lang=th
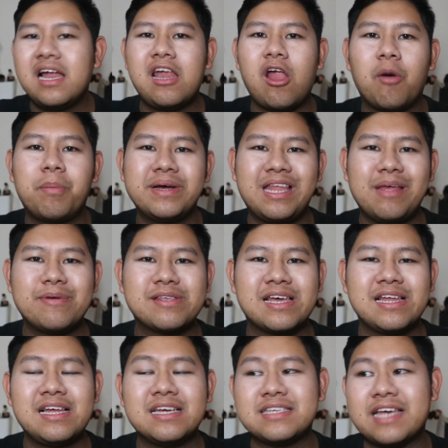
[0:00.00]
ลองพื้นที่ที่
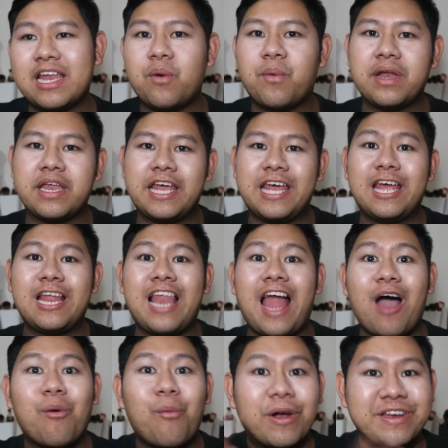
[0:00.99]
จะเลือกใช้ในวันนี้
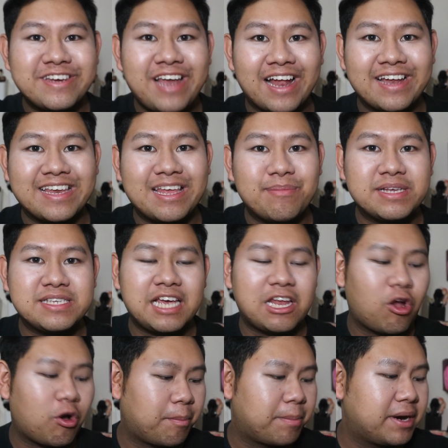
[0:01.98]
และวันนั้นที่ไปใช้
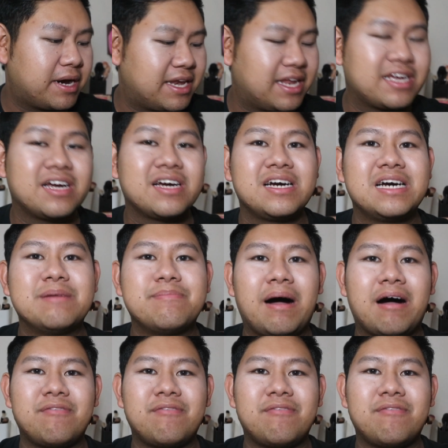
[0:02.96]
ลองพื้นนั่นก็คือ b